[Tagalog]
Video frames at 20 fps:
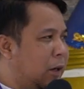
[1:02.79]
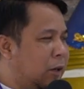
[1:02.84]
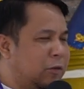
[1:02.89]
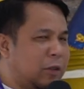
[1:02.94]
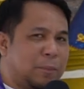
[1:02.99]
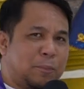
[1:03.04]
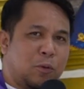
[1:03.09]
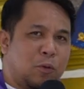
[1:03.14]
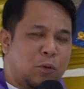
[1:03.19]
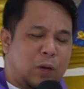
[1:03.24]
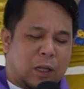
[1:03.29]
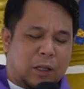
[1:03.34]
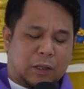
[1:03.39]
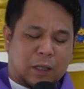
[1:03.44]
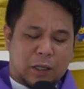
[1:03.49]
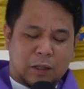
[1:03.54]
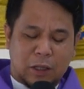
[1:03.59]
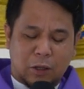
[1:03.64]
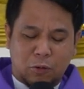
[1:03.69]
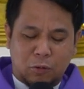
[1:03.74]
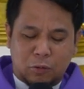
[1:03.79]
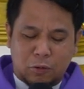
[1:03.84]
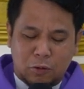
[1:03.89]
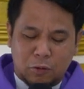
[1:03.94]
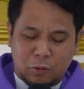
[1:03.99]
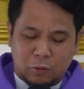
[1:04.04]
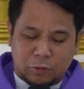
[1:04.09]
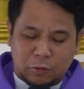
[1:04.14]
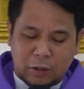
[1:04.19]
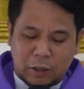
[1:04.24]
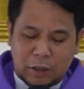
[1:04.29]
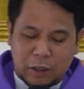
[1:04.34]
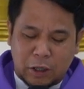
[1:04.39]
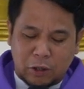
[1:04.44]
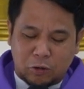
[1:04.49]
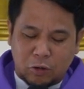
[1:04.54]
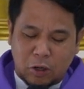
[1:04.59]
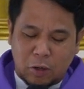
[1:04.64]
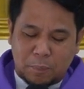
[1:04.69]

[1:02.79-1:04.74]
Kasapulan tayo ti good news kadagito